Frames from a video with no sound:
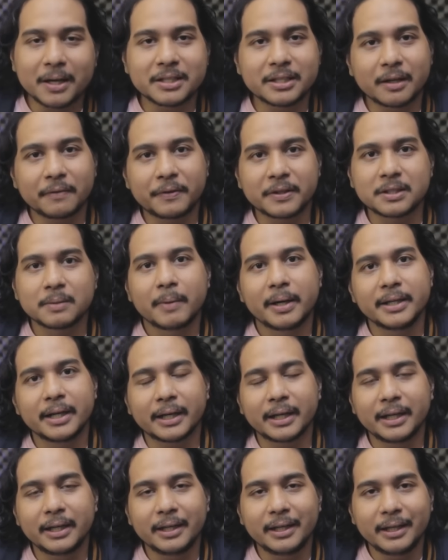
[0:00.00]
server sebanyak
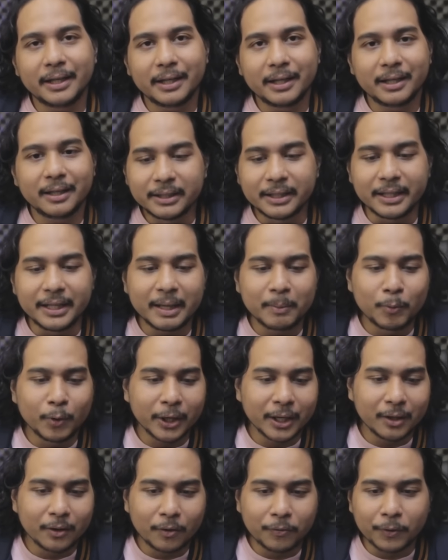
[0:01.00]
ini, jadi ya
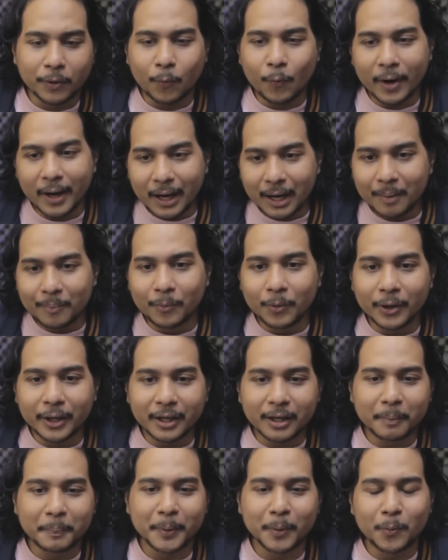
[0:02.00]
mungkin overwhelm,
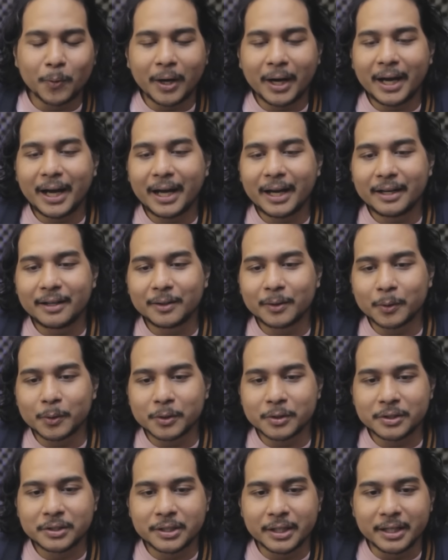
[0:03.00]
mungkin kepenuhan,
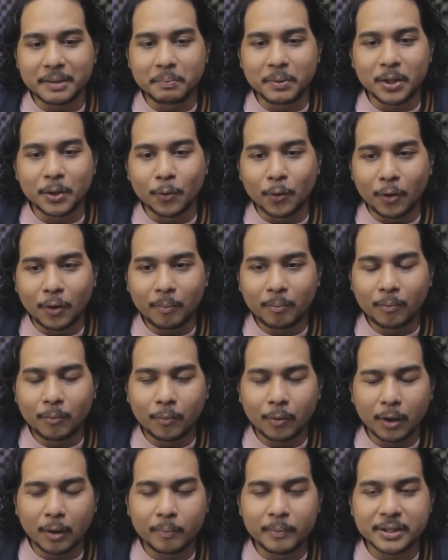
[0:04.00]
terus jadi bingung,
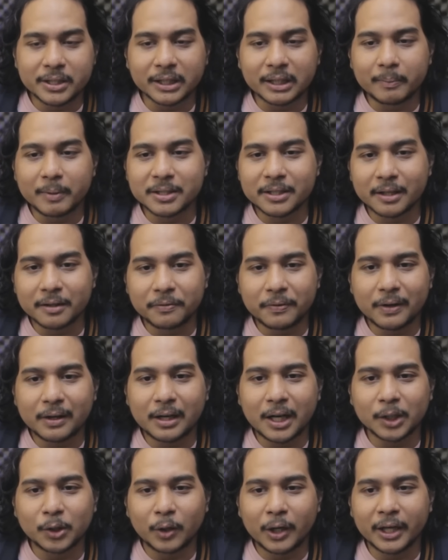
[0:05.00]
belum bisa tambah
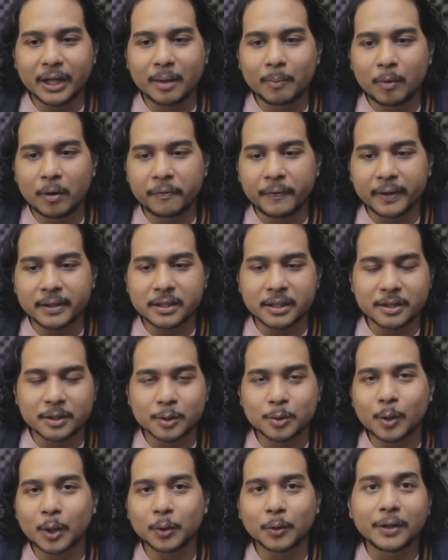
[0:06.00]
server atau lagi mau fixin
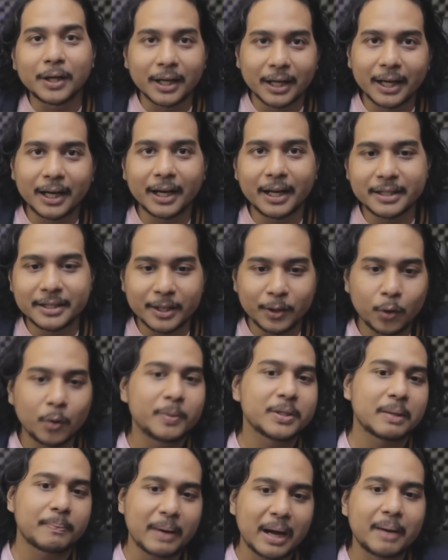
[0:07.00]
sesuatu dan lain-lain, jadi gue
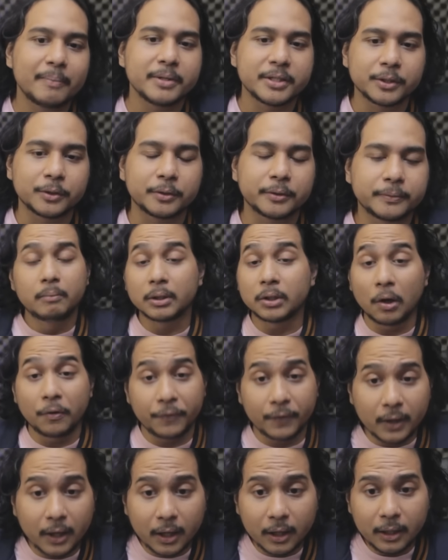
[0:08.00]
bisa paham di situ. But
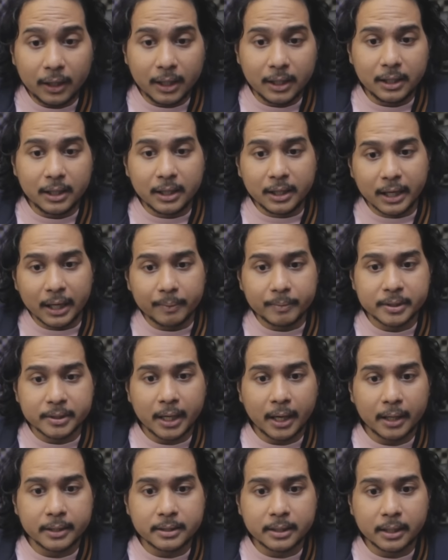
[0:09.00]
overall, ini game
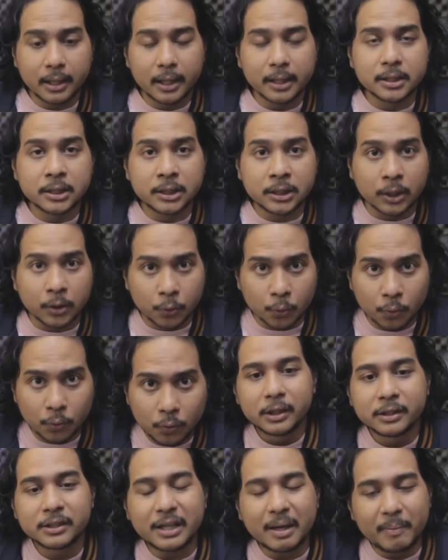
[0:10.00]
sangat-sangat seru.
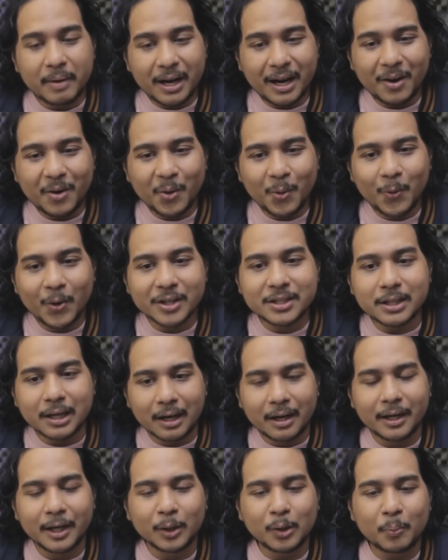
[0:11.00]
Somehow gue
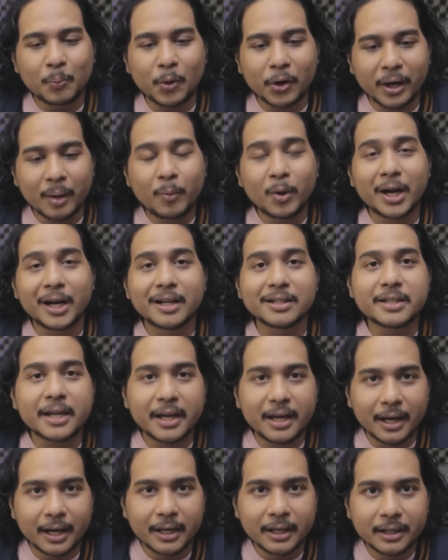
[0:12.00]
seneng gitu Pokemon ada
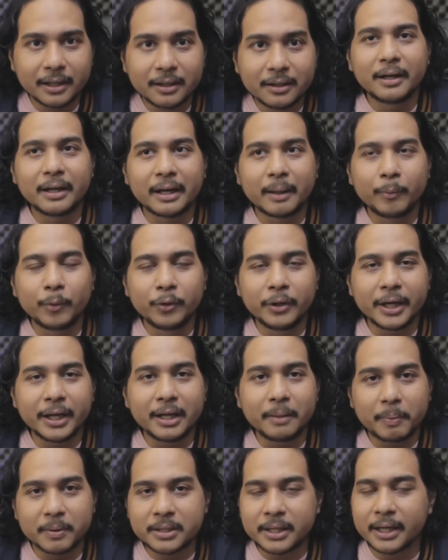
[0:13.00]
saingannya. Dalam dunia ini
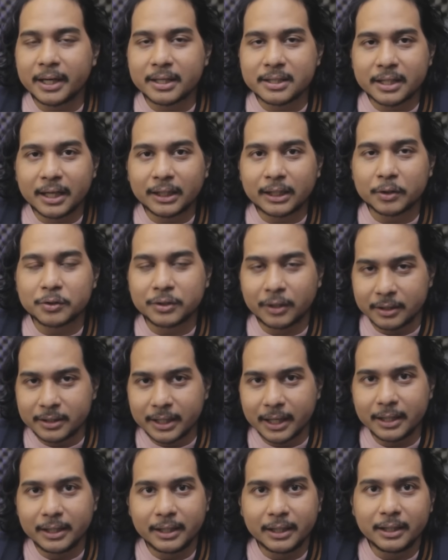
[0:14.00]
persaingan sehat harus
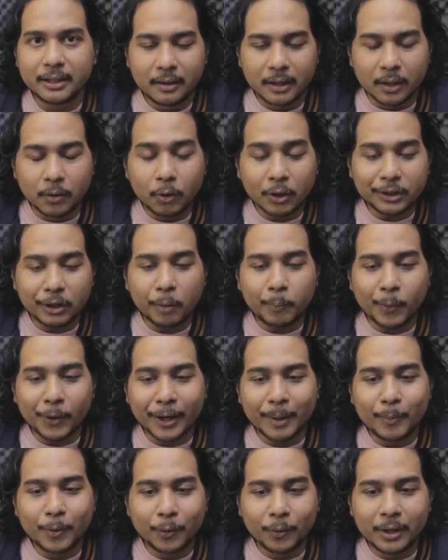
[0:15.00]
terjadi, dan gue tahu
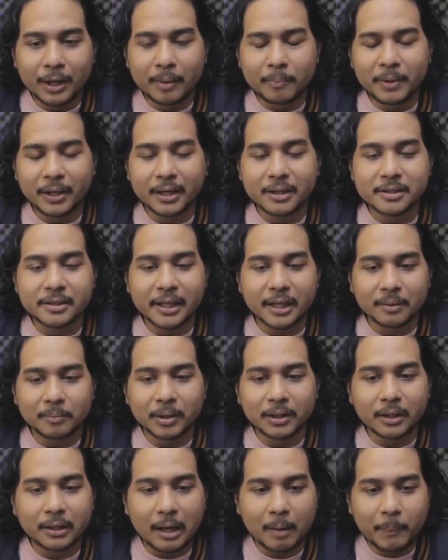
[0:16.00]
Pokemon udah bikin
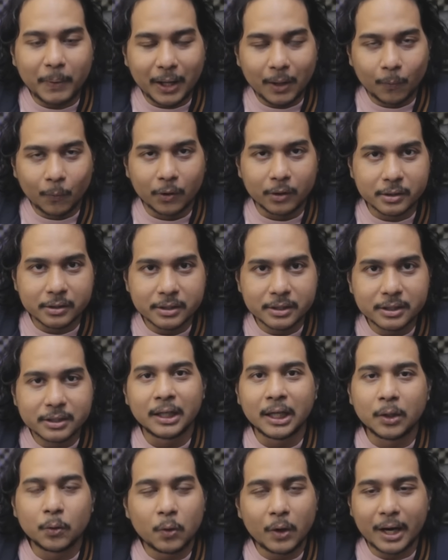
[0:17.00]
statement tentang Palworlds,
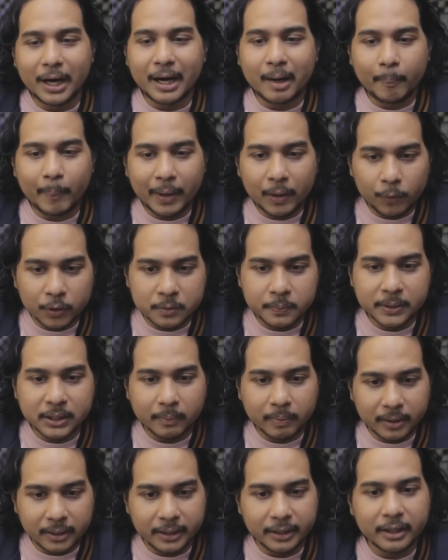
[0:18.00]
dan gue harap Palworlds bisa
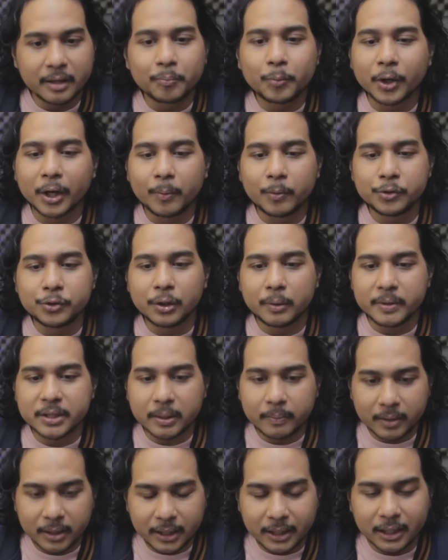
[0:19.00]
berdiri dan Pokemon juga bisa
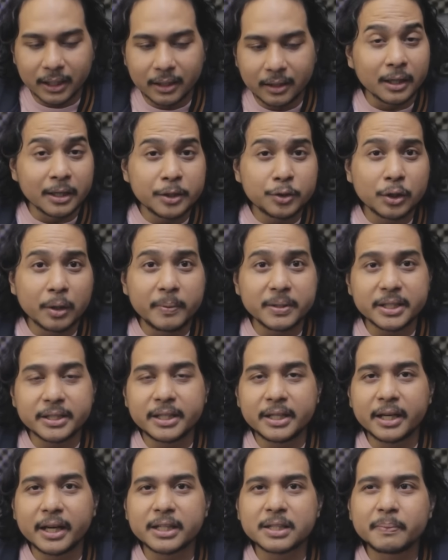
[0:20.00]
berdiri. Ini ini juga bisa
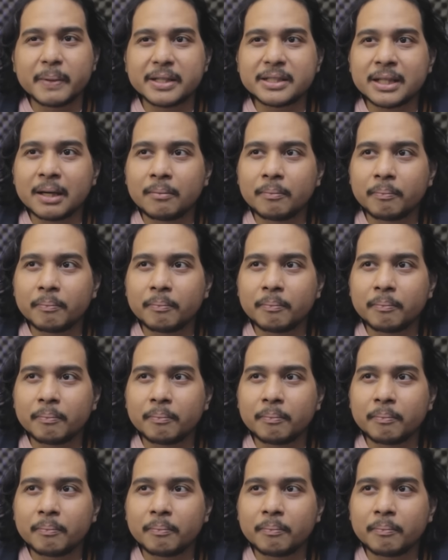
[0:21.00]
jadi kayak semacam